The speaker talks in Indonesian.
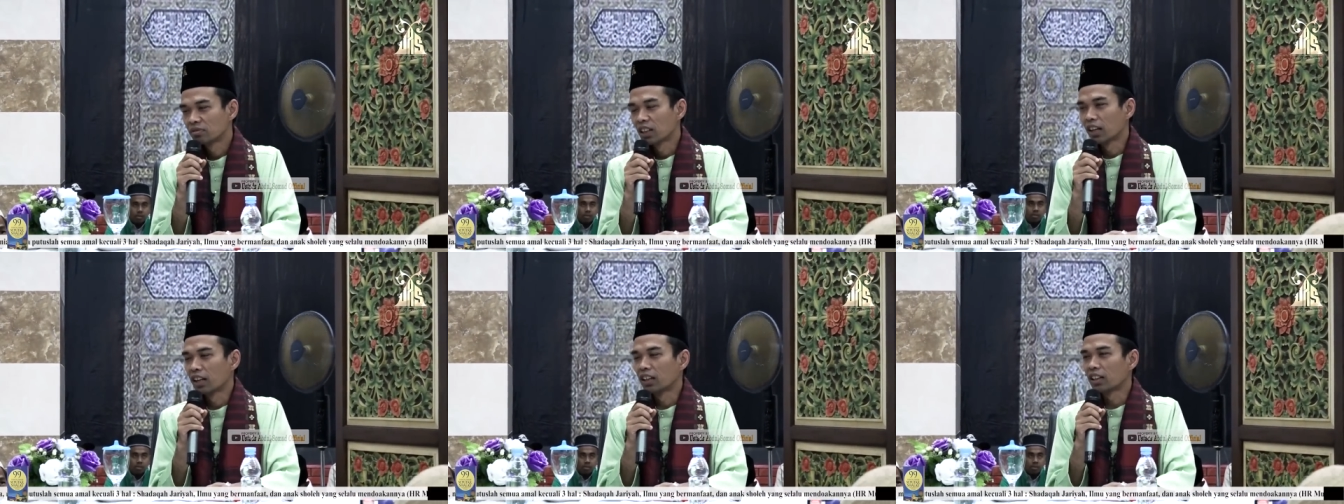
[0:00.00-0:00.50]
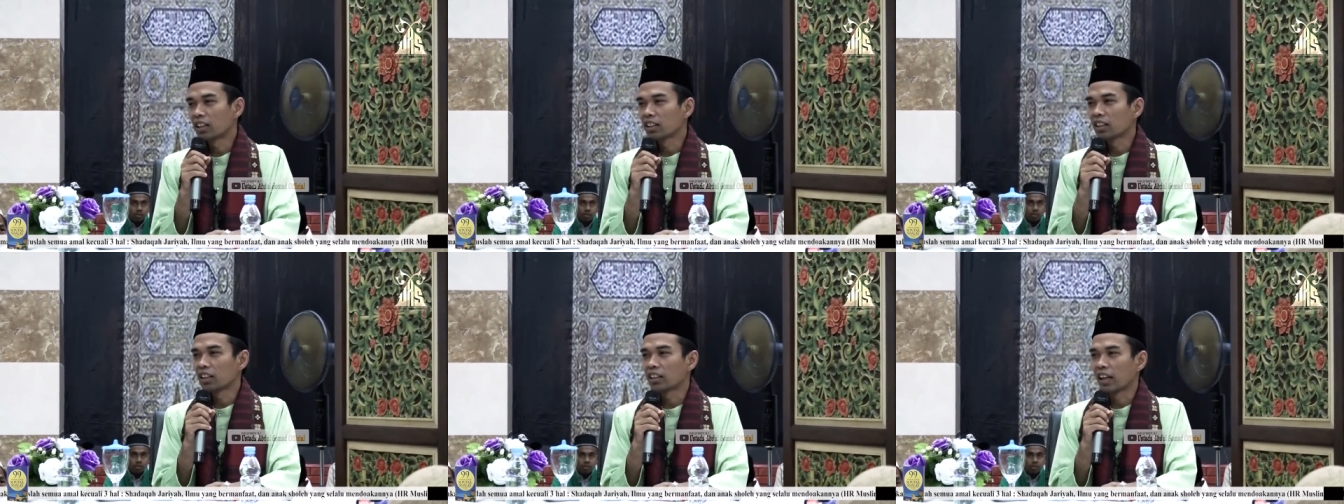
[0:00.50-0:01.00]
Jangan nanti
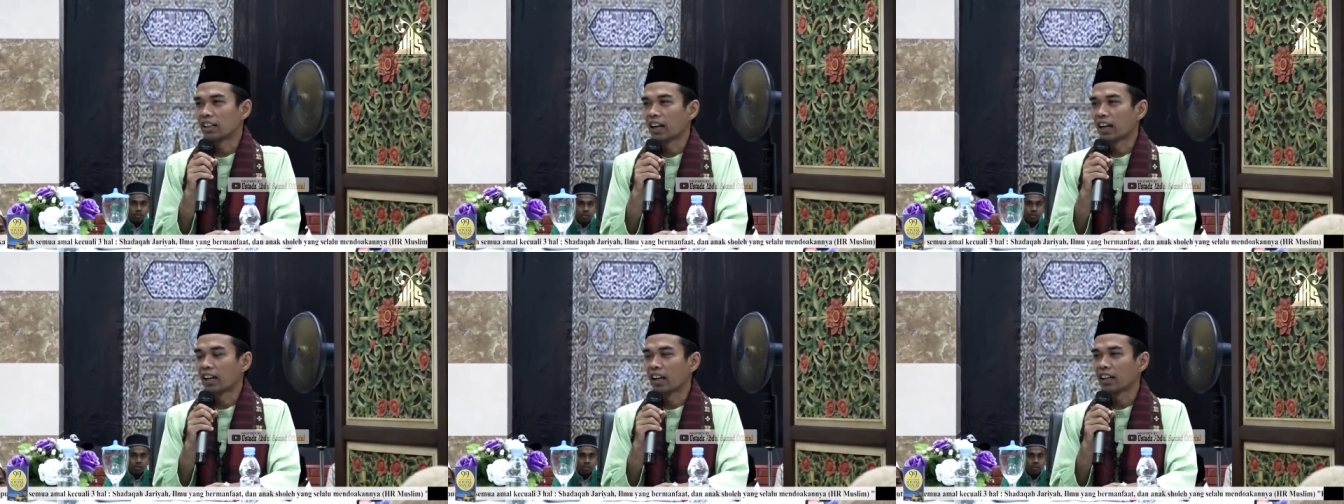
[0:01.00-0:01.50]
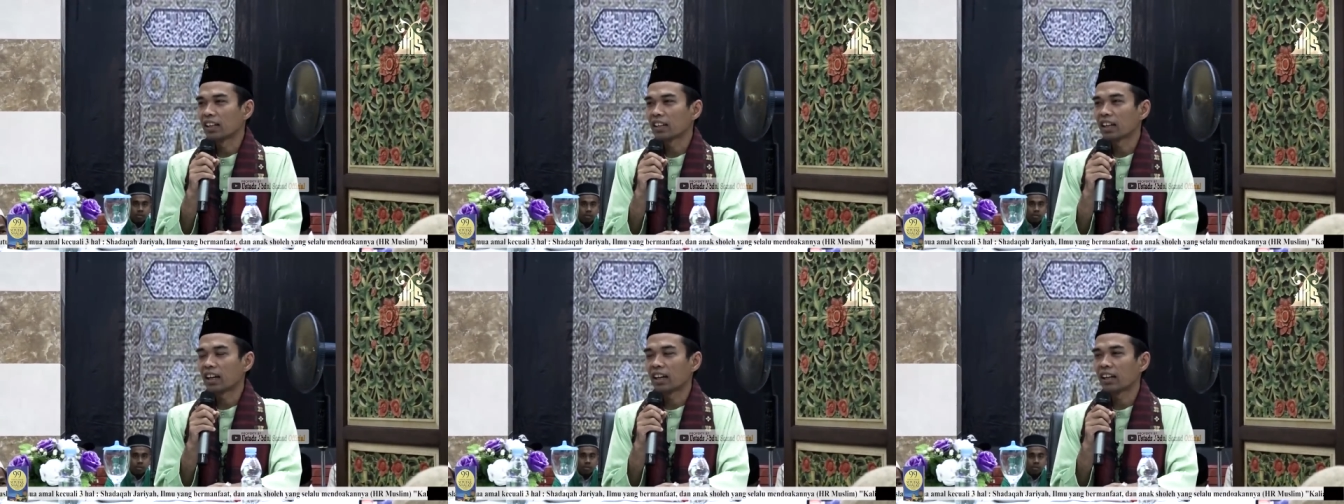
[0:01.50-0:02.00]
kita ditanya anak
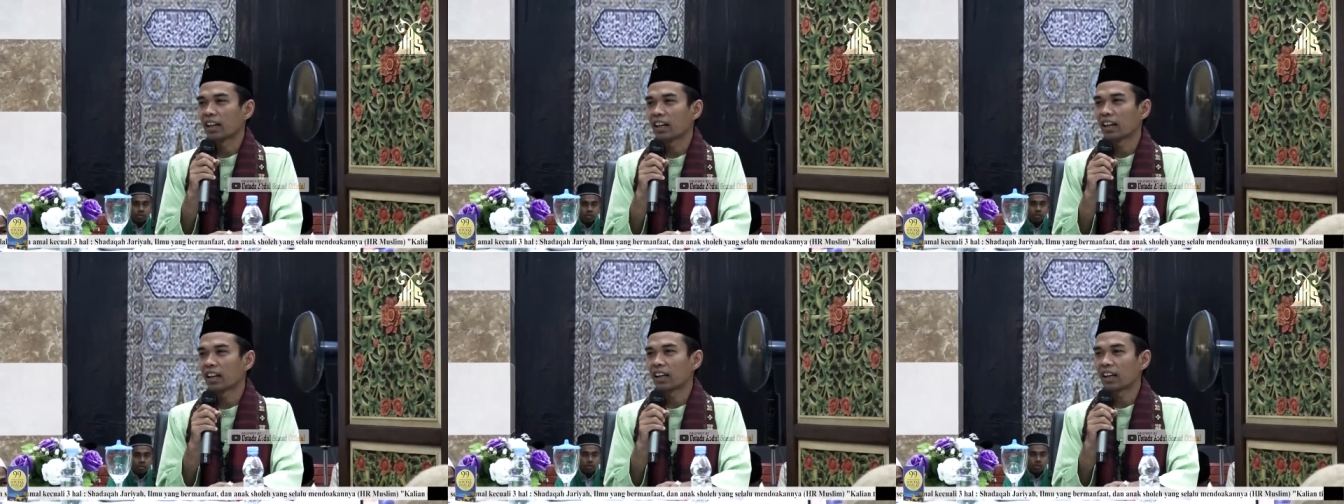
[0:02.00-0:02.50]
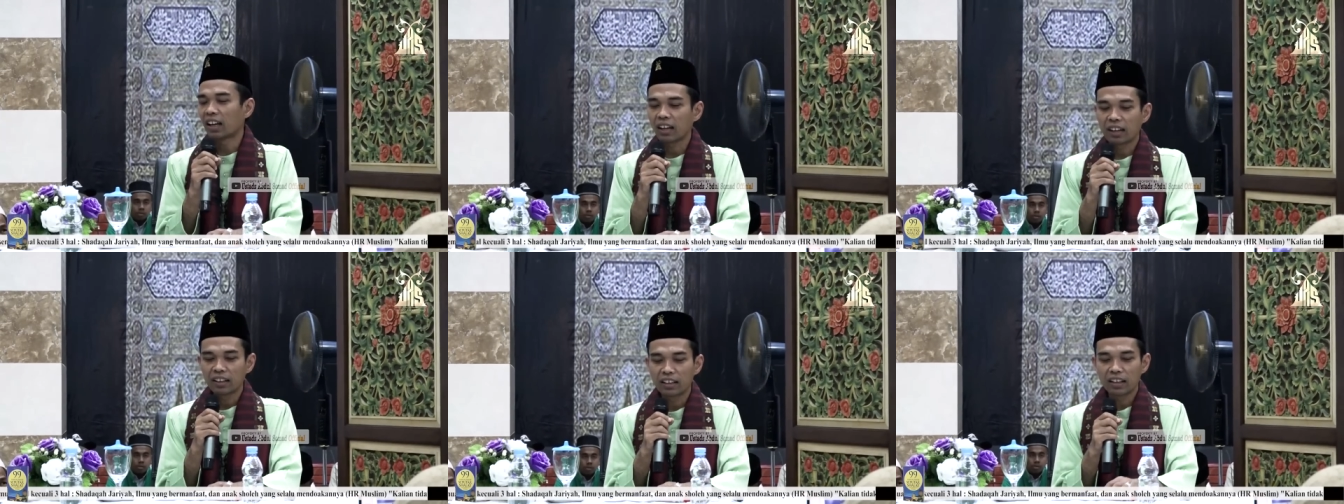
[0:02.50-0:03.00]
kita, ya ya ya,
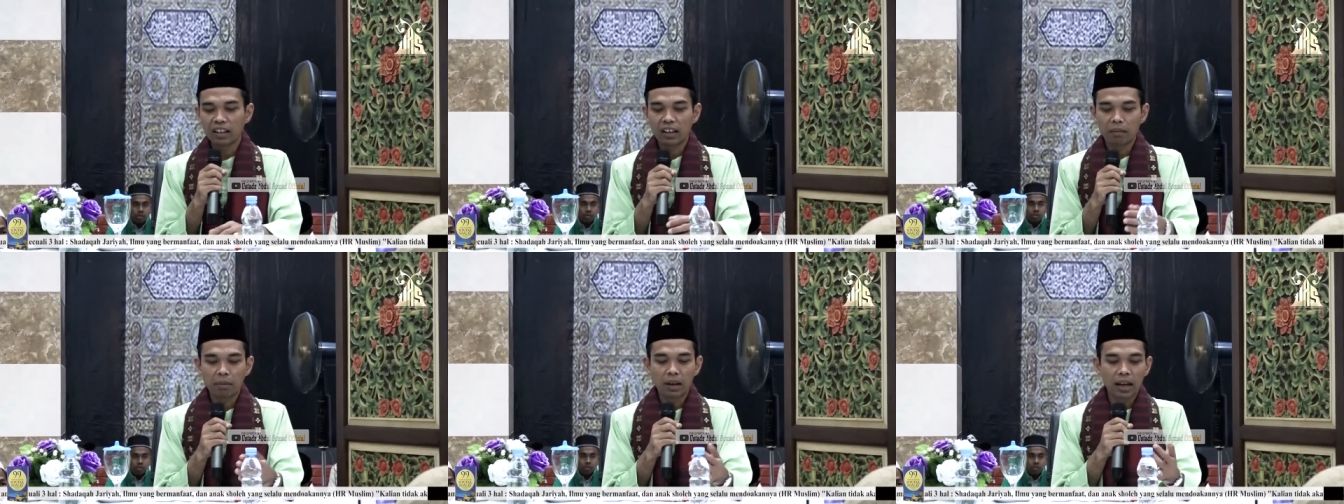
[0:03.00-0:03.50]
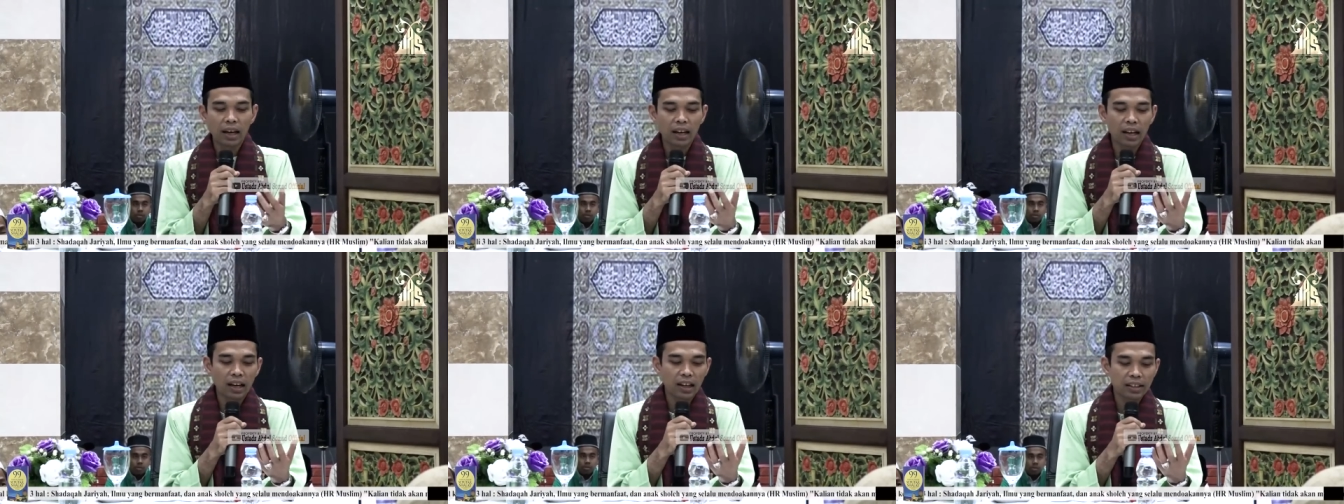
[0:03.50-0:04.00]
ini adalah label
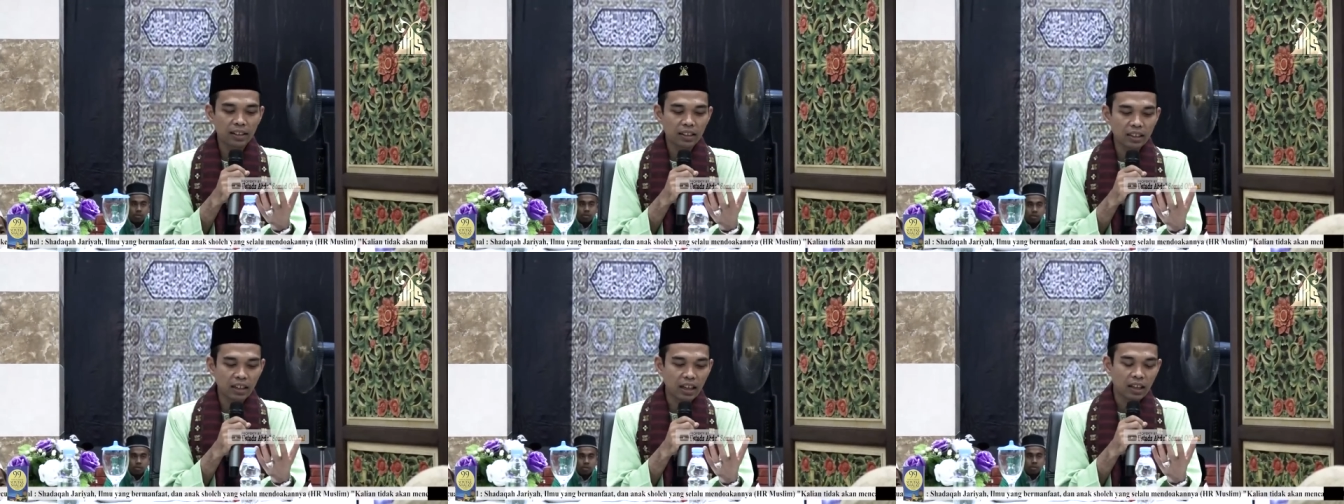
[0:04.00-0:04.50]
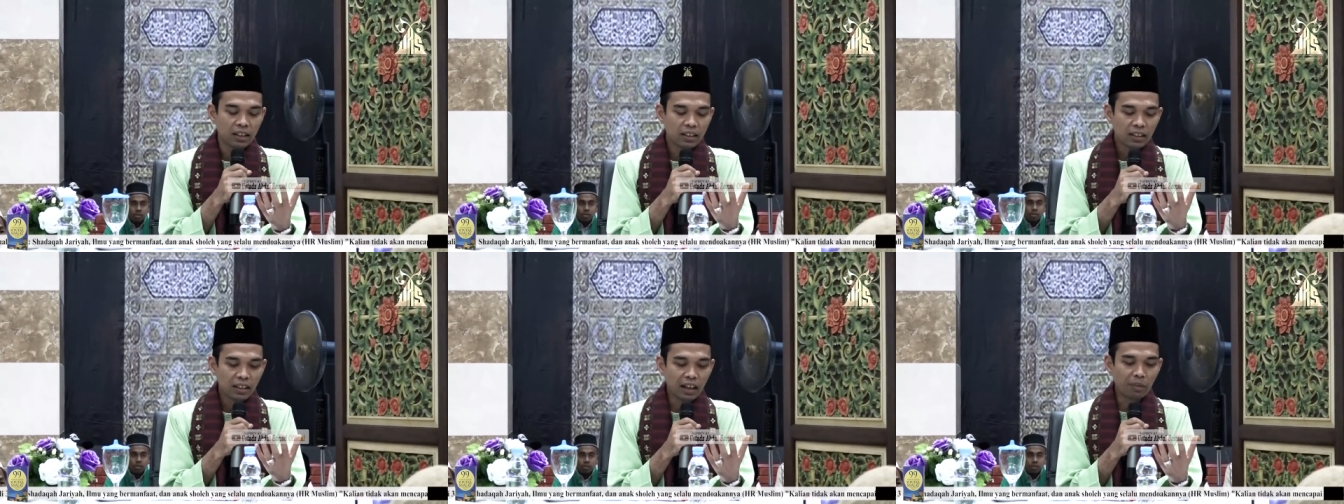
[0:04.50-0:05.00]
halal nih. Iya.
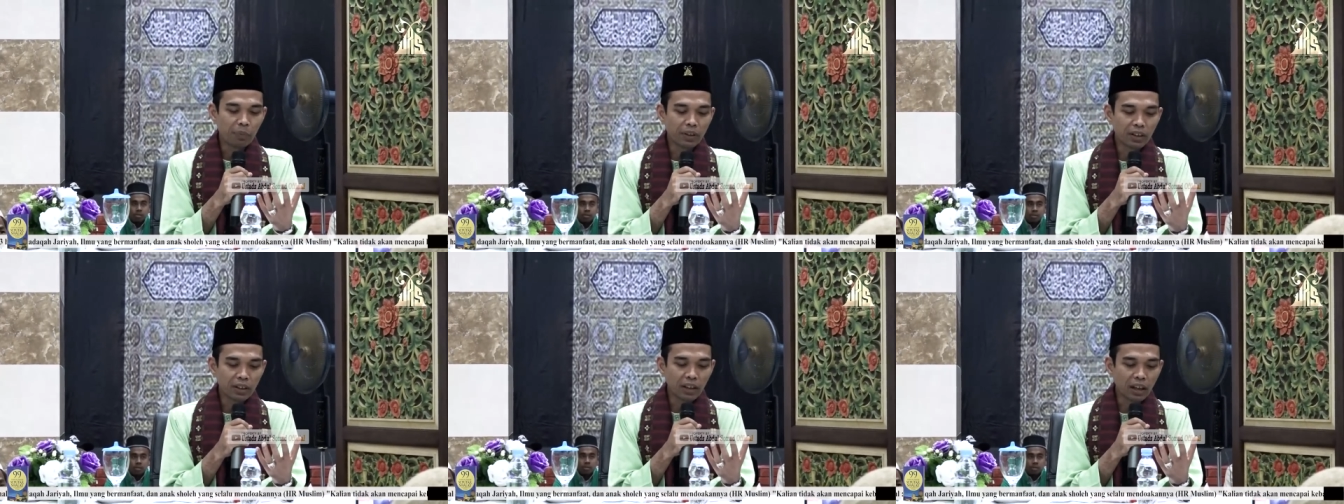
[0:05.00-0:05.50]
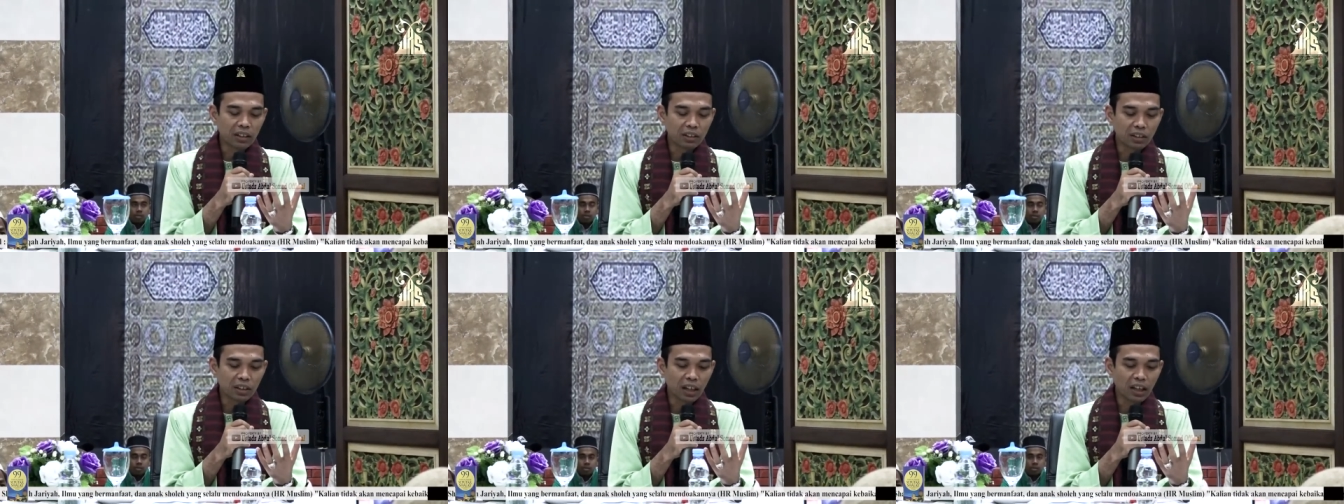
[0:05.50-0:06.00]
Apanya
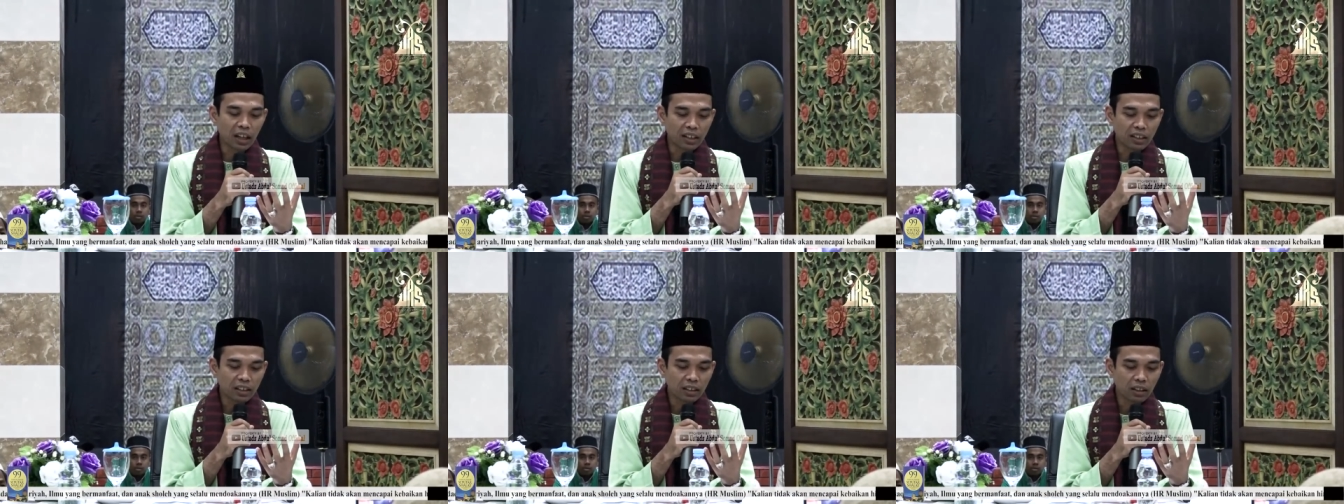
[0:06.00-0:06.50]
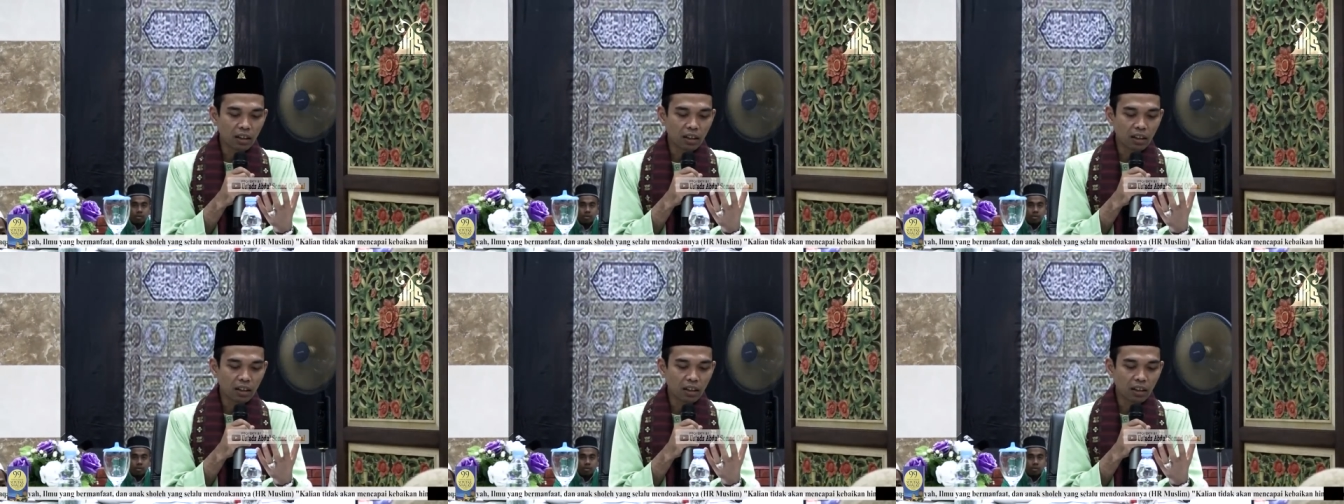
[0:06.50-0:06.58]
arti halal nih?